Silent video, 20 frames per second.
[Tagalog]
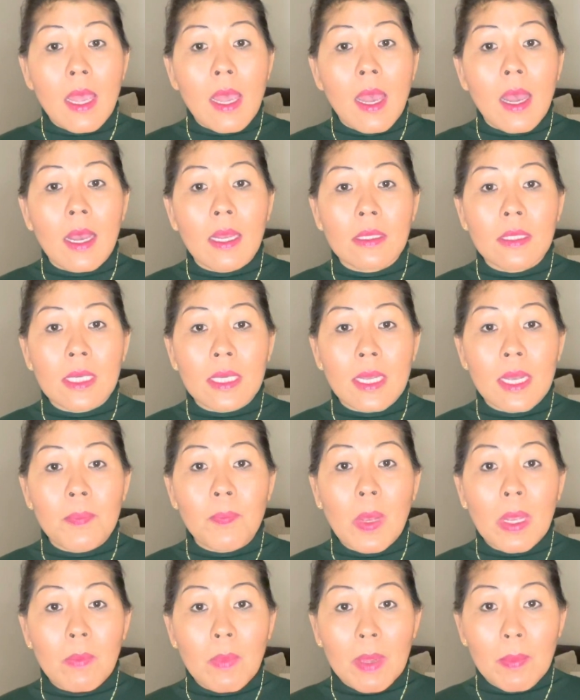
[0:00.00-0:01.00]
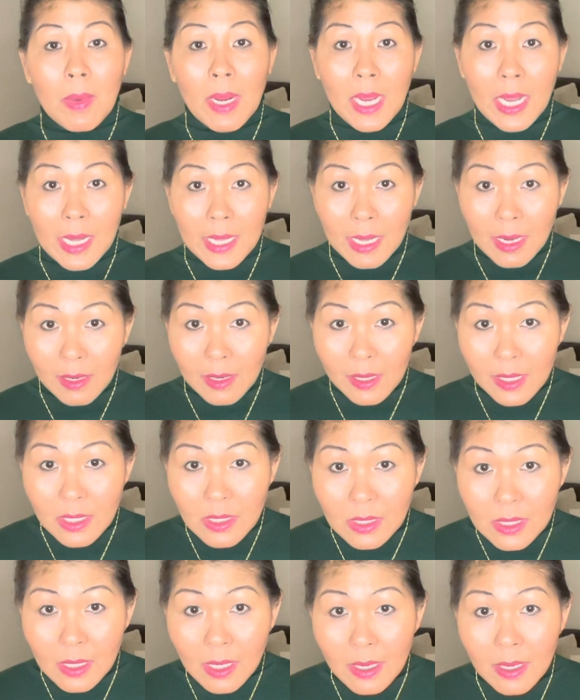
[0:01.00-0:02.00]
At saka pag may mga anak ka
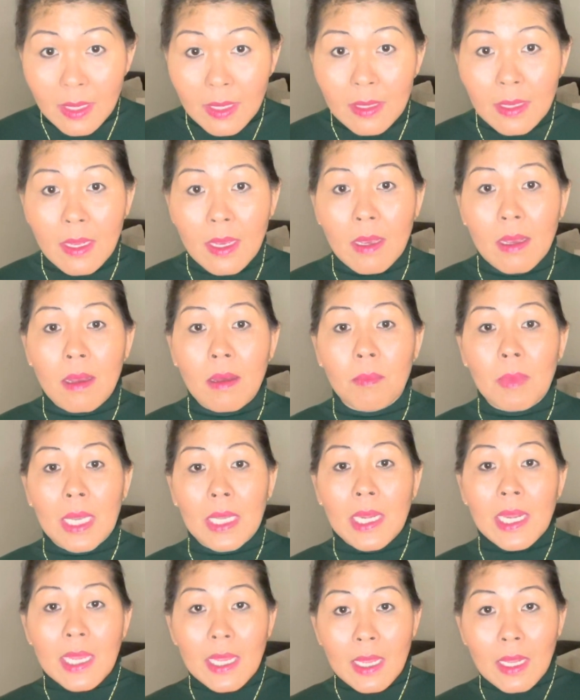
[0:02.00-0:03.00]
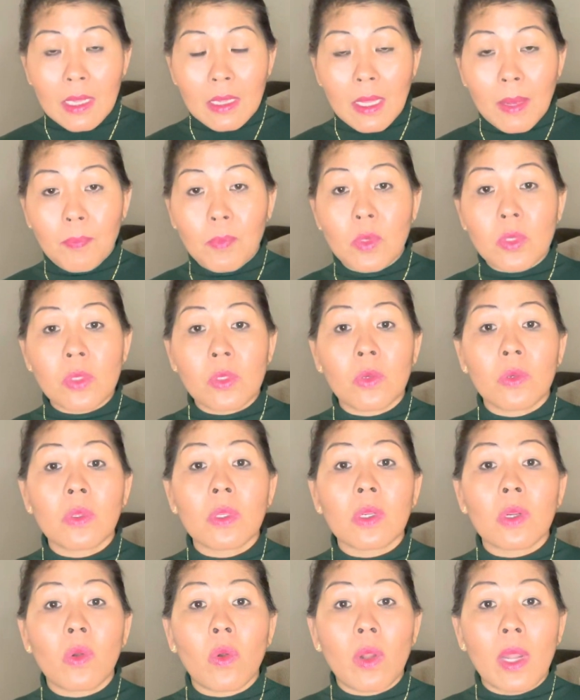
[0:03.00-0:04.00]
dyan na maliit, tapos
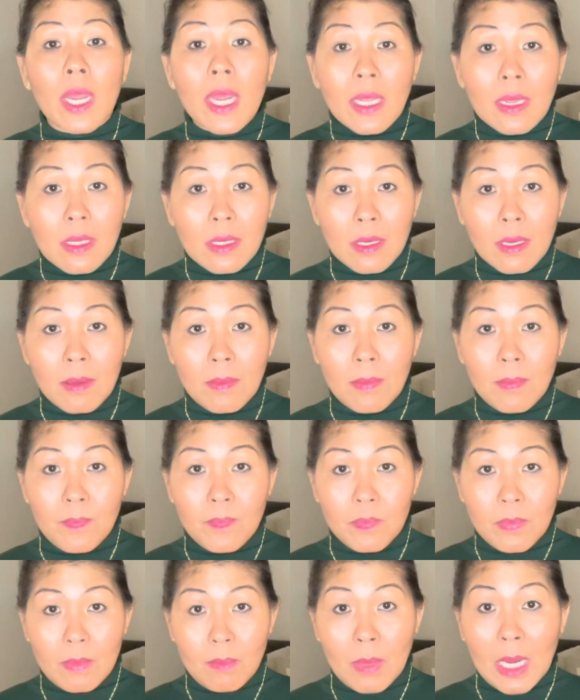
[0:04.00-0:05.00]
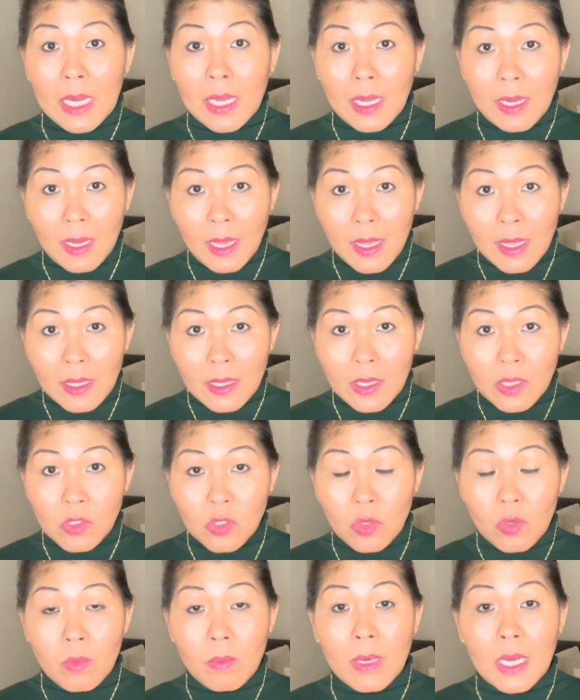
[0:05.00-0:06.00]
sooner or later,
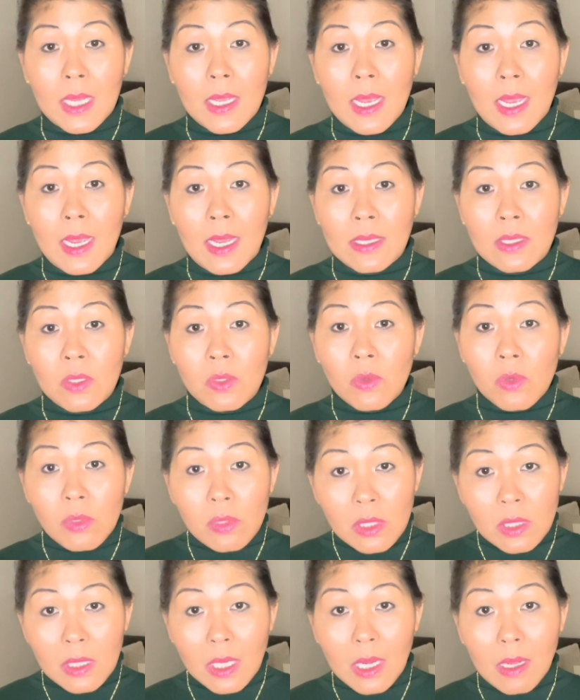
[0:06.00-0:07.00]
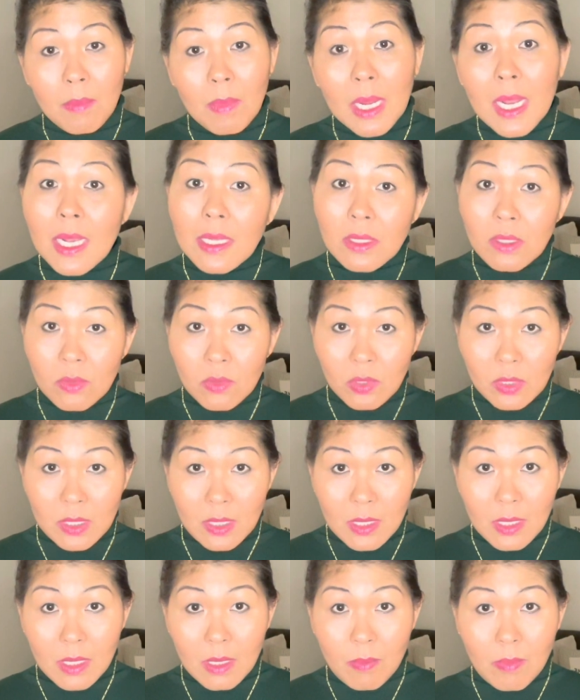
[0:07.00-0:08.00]
magka-college or mag-high school sila, magastos
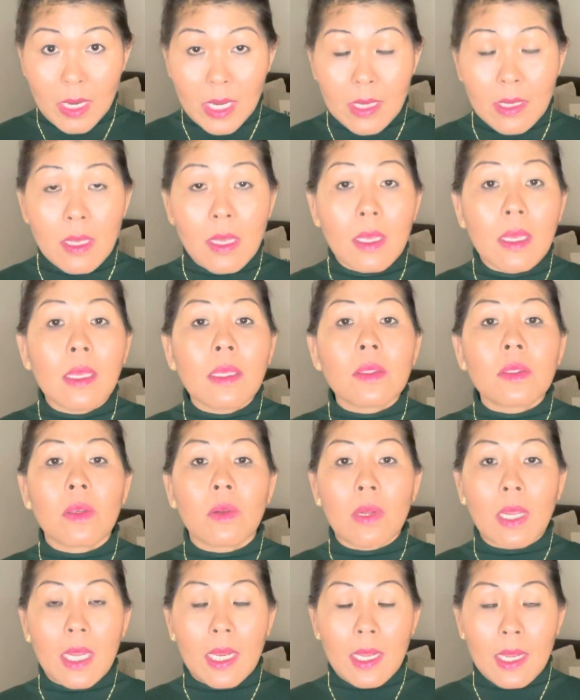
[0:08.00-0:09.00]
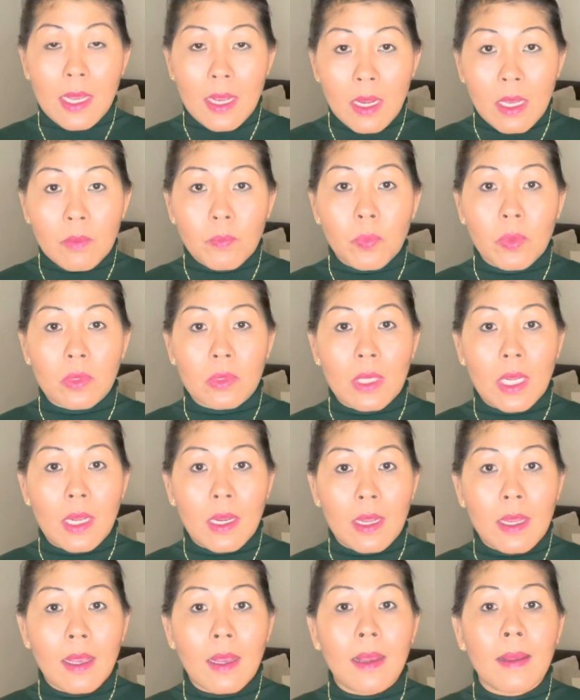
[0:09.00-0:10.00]
din, di ba? So, kailangan po
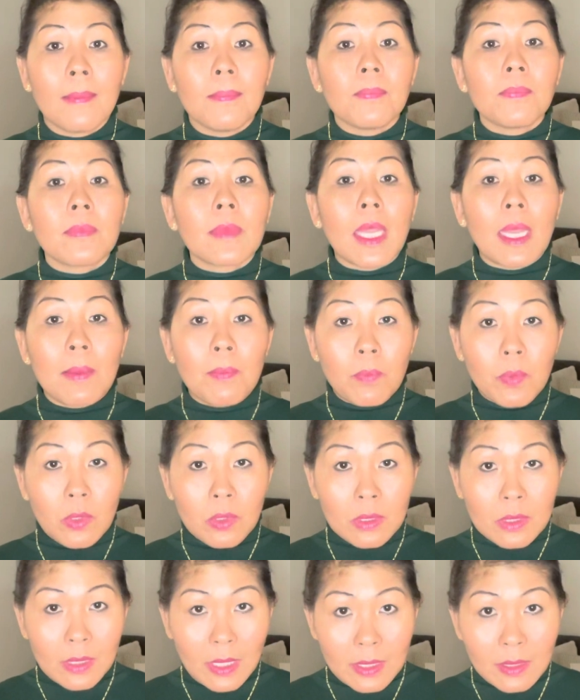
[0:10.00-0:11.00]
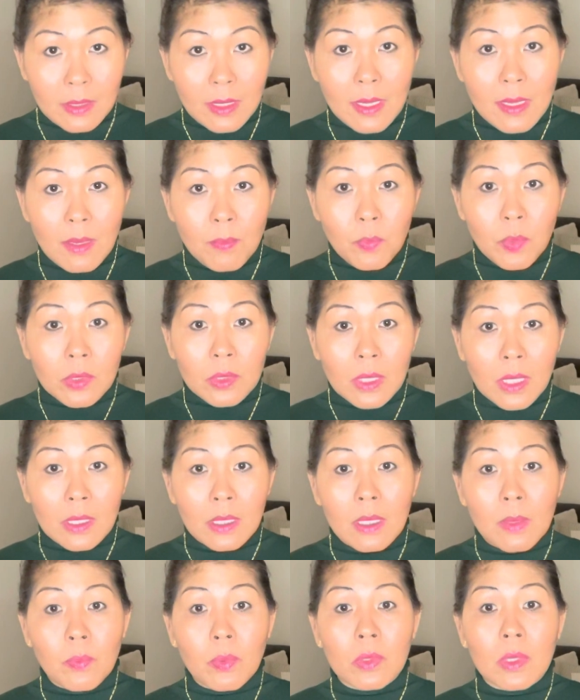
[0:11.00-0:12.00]
talaga, importanteng
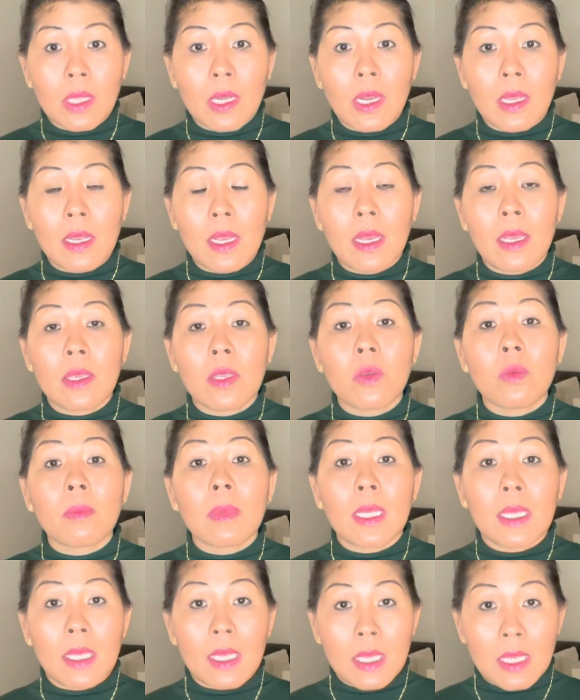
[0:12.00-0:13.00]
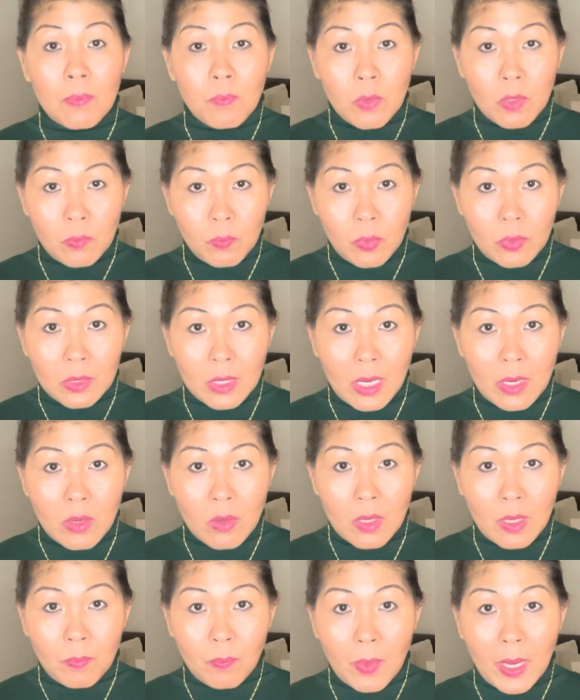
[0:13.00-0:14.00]
importante po talaga yung mag-iipon po tayo
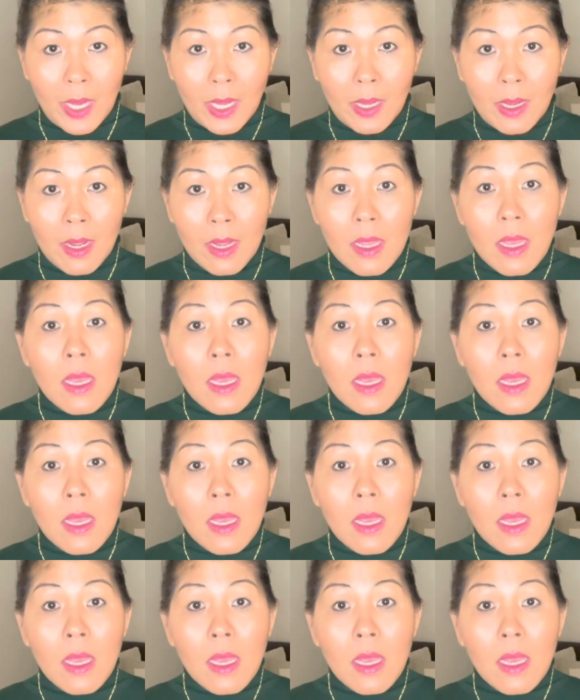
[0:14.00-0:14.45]
ng pera.